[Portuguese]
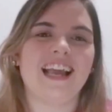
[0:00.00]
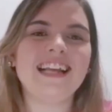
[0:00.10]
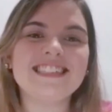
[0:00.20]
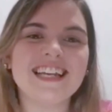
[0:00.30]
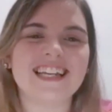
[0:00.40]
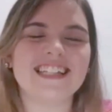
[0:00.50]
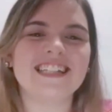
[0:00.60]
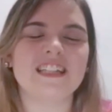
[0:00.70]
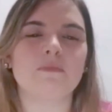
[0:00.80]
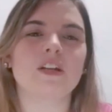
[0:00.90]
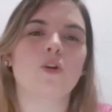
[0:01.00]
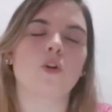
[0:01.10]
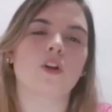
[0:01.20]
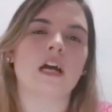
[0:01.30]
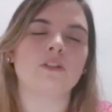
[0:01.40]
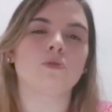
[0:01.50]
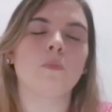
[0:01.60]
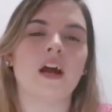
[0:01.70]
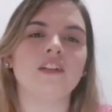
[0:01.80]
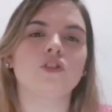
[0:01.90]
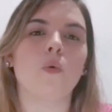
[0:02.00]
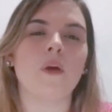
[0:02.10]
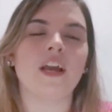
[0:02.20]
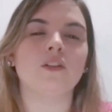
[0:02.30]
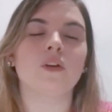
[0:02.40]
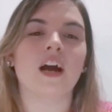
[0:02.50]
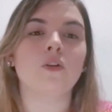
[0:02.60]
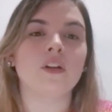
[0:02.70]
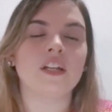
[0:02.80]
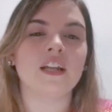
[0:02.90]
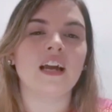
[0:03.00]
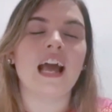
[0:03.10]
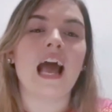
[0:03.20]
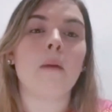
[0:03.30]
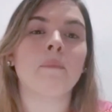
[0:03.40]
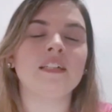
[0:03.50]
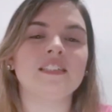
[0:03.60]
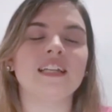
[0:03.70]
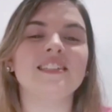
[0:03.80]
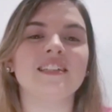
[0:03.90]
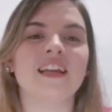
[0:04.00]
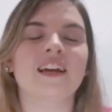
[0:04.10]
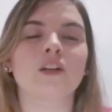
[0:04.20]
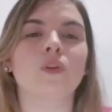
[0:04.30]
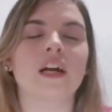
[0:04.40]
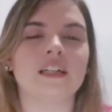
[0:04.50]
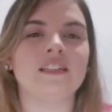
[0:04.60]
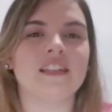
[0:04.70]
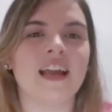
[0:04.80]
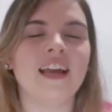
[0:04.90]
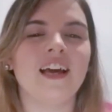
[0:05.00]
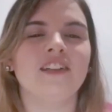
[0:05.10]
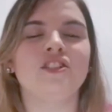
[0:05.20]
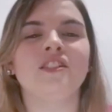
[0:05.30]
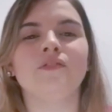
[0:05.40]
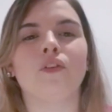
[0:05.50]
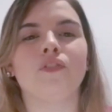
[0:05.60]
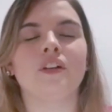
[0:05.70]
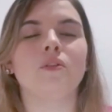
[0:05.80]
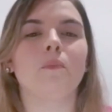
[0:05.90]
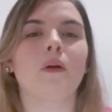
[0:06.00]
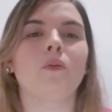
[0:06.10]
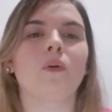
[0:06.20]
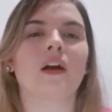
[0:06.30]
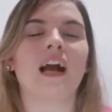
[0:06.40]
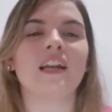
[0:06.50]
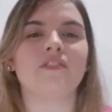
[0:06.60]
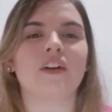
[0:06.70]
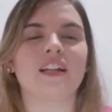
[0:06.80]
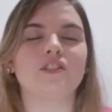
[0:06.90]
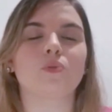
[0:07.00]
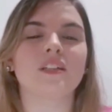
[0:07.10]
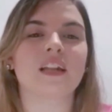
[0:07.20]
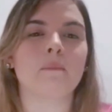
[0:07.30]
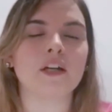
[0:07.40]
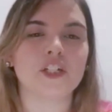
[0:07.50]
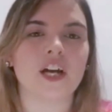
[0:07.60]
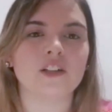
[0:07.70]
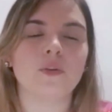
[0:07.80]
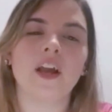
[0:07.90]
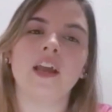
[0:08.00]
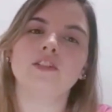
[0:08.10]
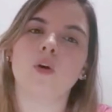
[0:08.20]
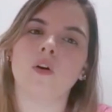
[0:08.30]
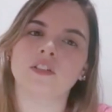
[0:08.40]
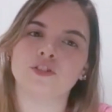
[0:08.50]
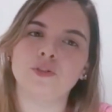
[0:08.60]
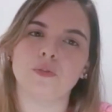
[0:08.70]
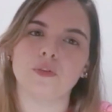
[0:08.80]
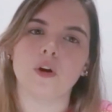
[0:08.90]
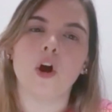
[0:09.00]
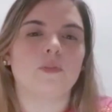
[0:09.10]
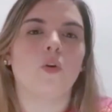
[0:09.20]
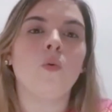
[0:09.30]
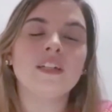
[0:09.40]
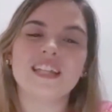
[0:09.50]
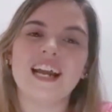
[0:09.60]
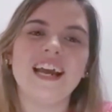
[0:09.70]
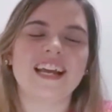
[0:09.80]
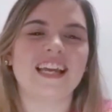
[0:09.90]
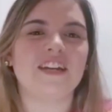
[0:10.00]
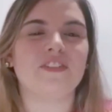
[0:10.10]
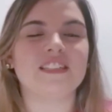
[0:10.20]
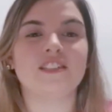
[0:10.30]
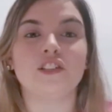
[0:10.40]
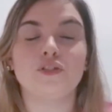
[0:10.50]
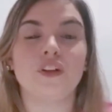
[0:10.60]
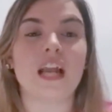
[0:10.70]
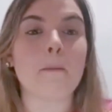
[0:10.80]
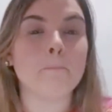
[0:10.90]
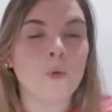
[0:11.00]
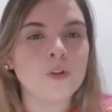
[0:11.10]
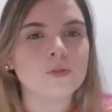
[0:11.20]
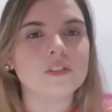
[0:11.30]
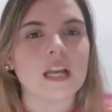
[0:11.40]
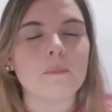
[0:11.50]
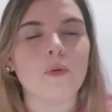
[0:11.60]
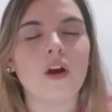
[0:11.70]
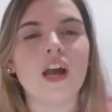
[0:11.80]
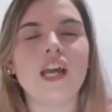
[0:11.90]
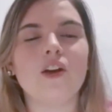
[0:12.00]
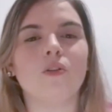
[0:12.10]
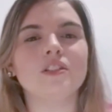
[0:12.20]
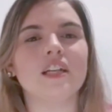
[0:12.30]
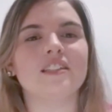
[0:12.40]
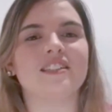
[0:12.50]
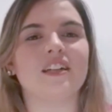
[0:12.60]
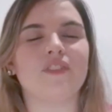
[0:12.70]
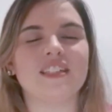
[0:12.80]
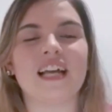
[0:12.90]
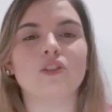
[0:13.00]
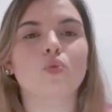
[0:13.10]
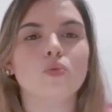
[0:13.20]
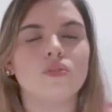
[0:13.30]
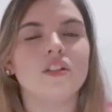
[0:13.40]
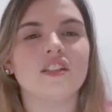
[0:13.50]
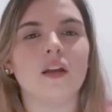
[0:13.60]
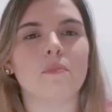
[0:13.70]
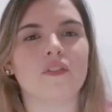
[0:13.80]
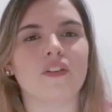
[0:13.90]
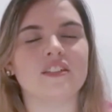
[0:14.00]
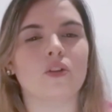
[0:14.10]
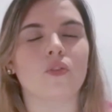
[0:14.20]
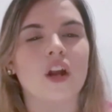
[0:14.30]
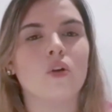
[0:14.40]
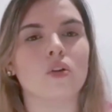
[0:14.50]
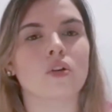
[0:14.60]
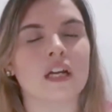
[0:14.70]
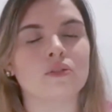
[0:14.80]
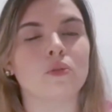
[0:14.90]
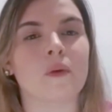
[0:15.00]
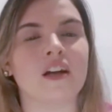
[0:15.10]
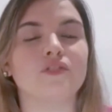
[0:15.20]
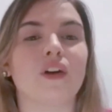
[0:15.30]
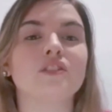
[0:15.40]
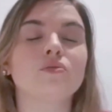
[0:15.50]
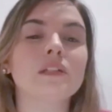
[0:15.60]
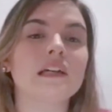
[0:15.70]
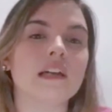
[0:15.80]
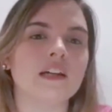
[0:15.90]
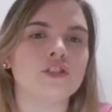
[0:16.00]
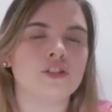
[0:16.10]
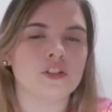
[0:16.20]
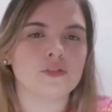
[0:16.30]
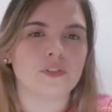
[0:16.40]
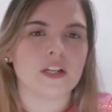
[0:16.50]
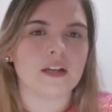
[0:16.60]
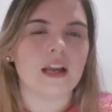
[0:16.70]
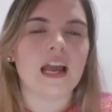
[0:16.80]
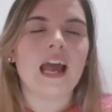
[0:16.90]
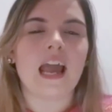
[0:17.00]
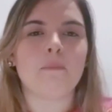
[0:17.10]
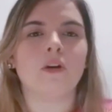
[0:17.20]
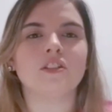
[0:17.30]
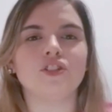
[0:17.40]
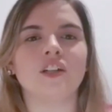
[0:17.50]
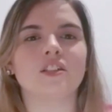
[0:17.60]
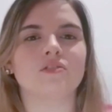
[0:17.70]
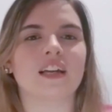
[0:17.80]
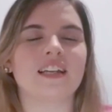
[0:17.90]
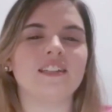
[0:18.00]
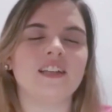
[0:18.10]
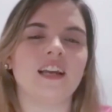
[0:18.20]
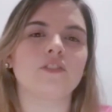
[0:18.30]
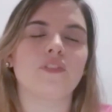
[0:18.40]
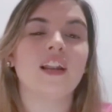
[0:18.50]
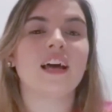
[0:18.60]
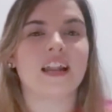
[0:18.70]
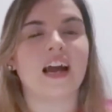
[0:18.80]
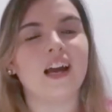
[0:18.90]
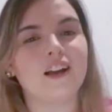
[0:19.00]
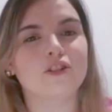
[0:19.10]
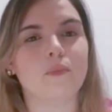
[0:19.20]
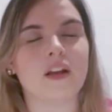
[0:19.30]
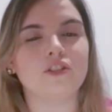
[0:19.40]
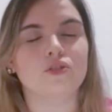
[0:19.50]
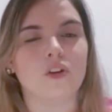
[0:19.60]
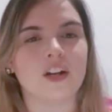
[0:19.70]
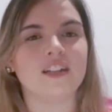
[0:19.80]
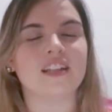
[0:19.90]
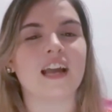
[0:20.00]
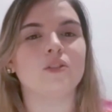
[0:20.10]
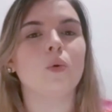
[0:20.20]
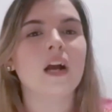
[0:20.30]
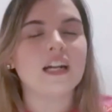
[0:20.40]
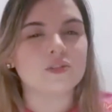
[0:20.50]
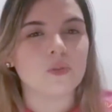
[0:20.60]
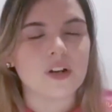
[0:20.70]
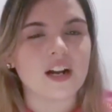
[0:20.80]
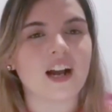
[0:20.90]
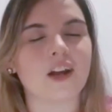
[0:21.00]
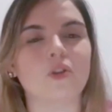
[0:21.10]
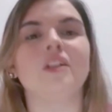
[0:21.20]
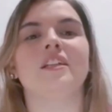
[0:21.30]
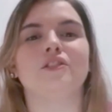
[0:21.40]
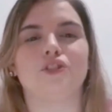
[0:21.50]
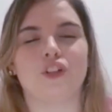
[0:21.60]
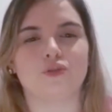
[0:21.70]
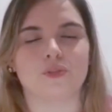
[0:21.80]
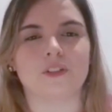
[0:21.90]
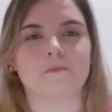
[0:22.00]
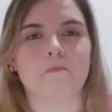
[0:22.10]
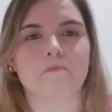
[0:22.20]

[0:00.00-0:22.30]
Em seguida, temos a Colorado do Braz com o enredo Carolina, a Princesa Negra do Canindé, desenvolvido pelo carnavalesco André Machado, ex-Rosas de Ouro. O André queria fazer se desfile há muito tempo e com certeza ele vai dar tudo de si para fazer com que a Colorado do Braz faça um grande desfile. É importante ressaltar que esse enredo falará sobre a história da educadora Carolina de Jesus.